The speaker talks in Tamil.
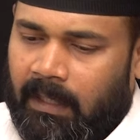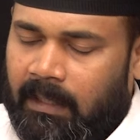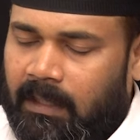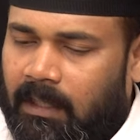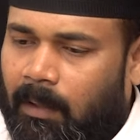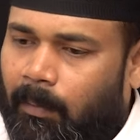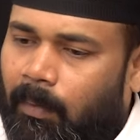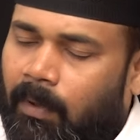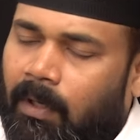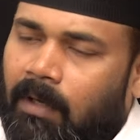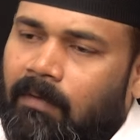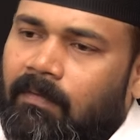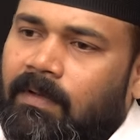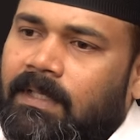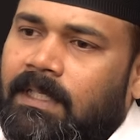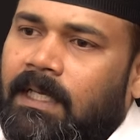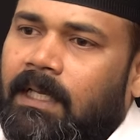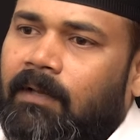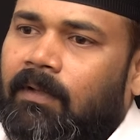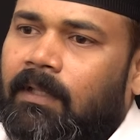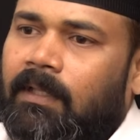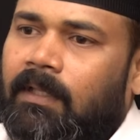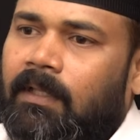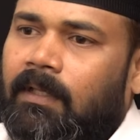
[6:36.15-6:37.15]
இந்த பக்கம்
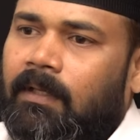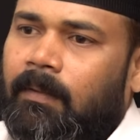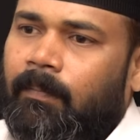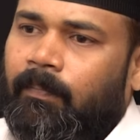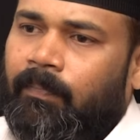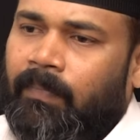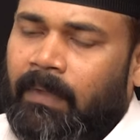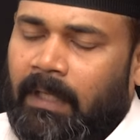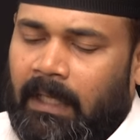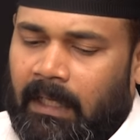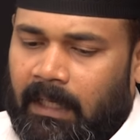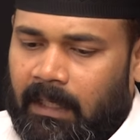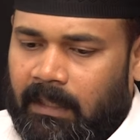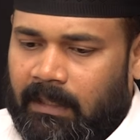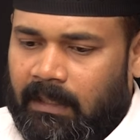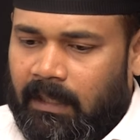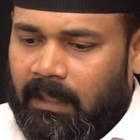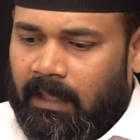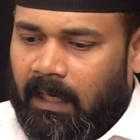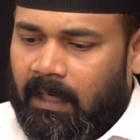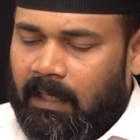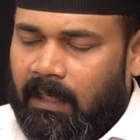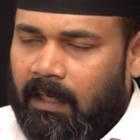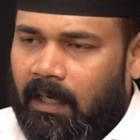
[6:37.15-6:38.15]
விஜய் வந்து
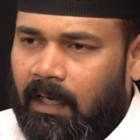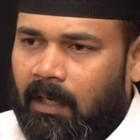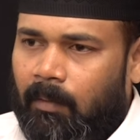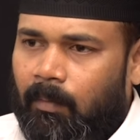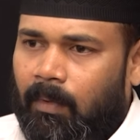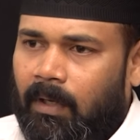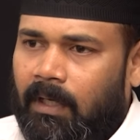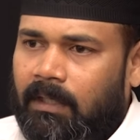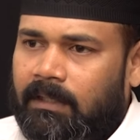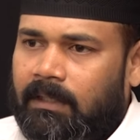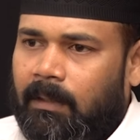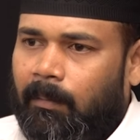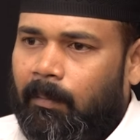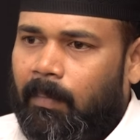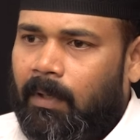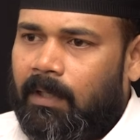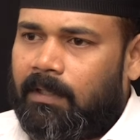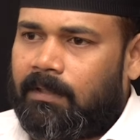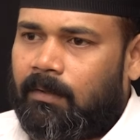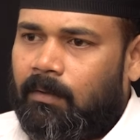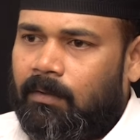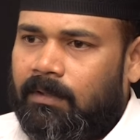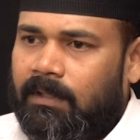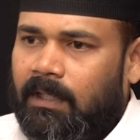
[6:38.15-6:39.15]
இத்தனை ஆண்டு காலமாக
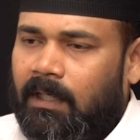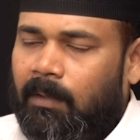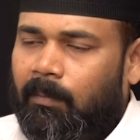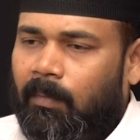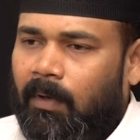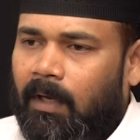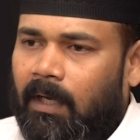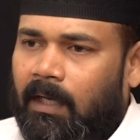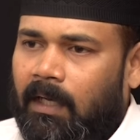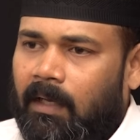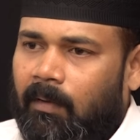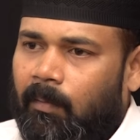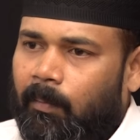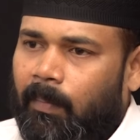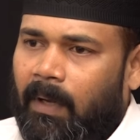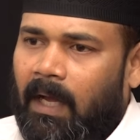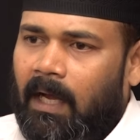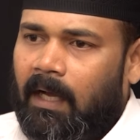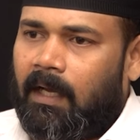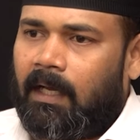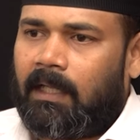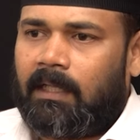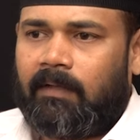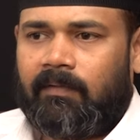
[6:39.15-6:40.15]
சம்பாரிச்சிட்டோம் சினிமாவில் நாம்
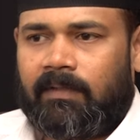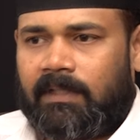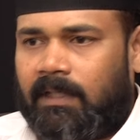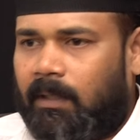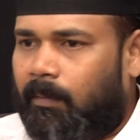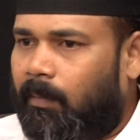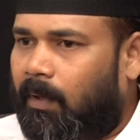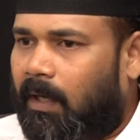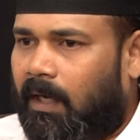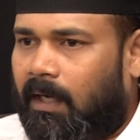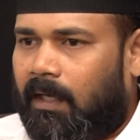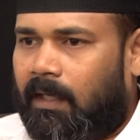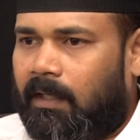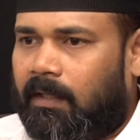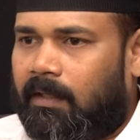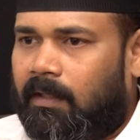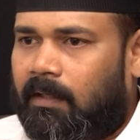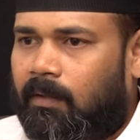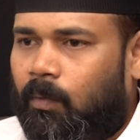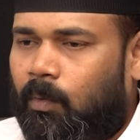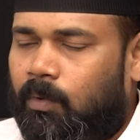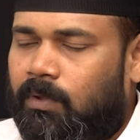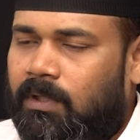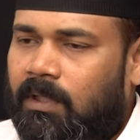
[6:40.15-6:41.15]
பார்க்காத விஷயமே கிடையாது
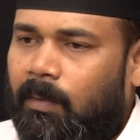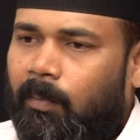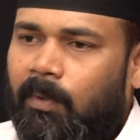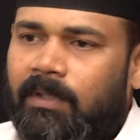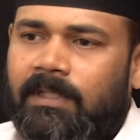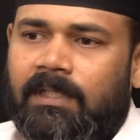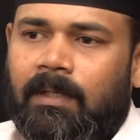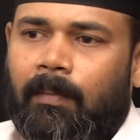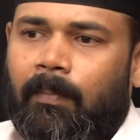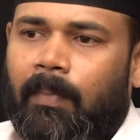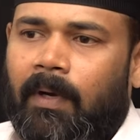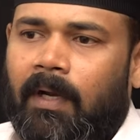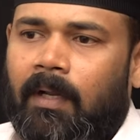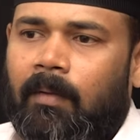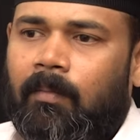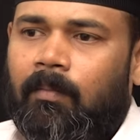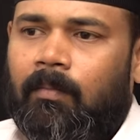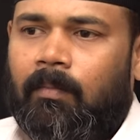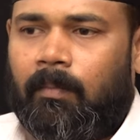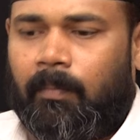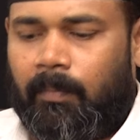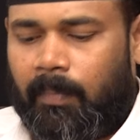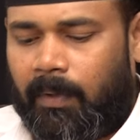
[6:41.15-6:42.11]
உச்சபட்ச பணம்